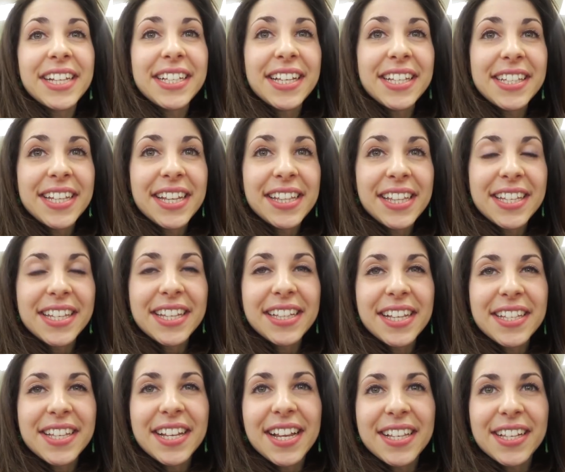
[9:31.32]
esas
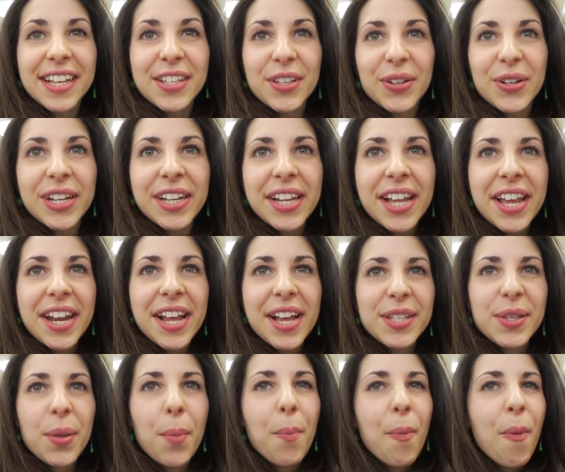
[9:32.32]
tiendecitas de las
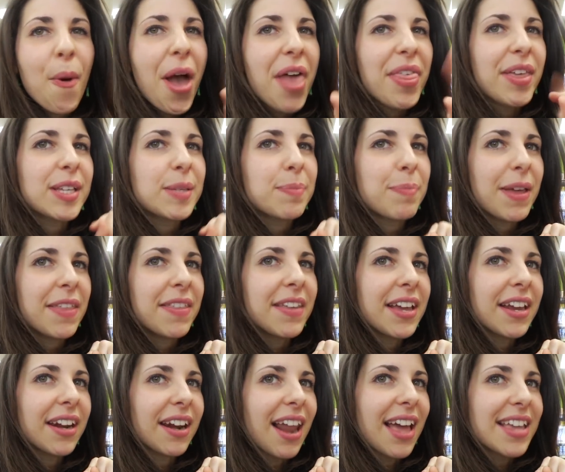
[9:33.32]
gasolineras puedes
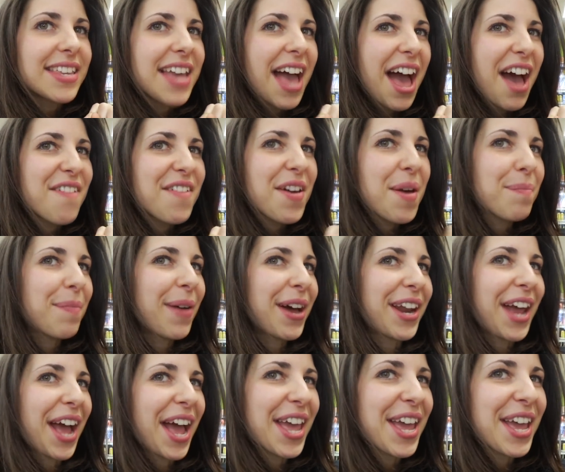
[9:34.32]
pedir la llave
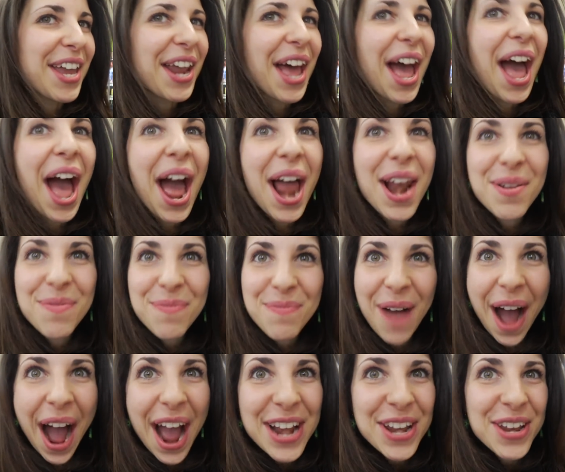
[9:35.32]
para ir al
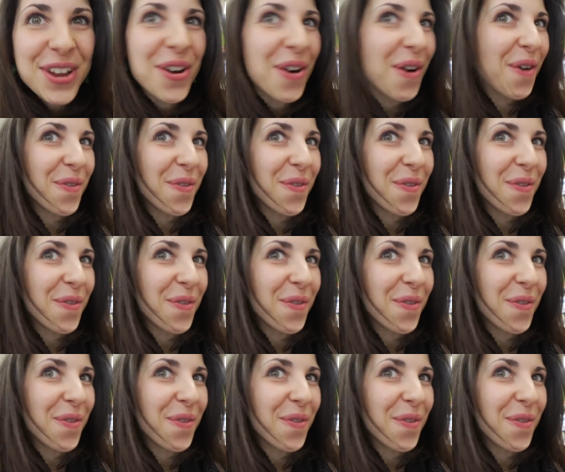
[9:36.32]
baño.